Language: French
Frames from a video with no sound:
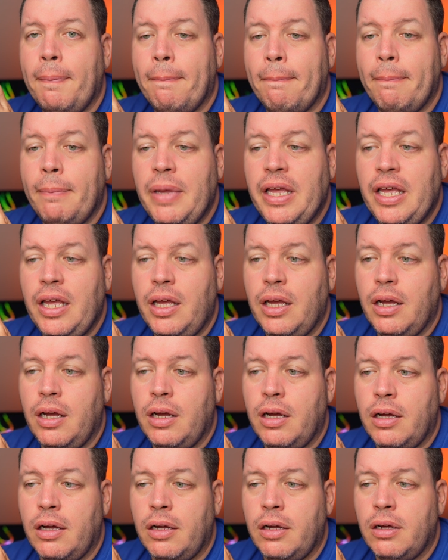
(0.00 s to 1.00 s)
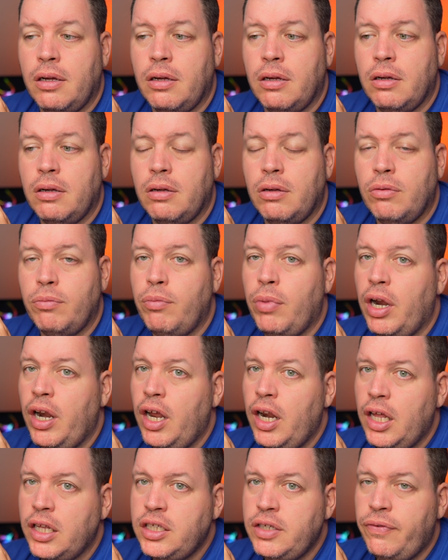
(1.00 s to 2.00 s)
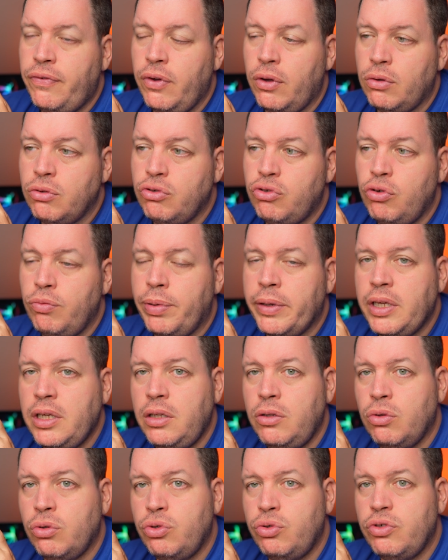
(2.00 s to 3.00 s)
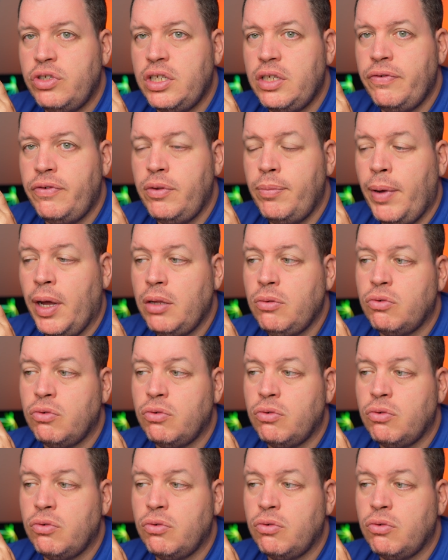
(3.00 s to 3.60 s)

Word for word: Mais euh, bah là, la différence de prix ne justifie pas.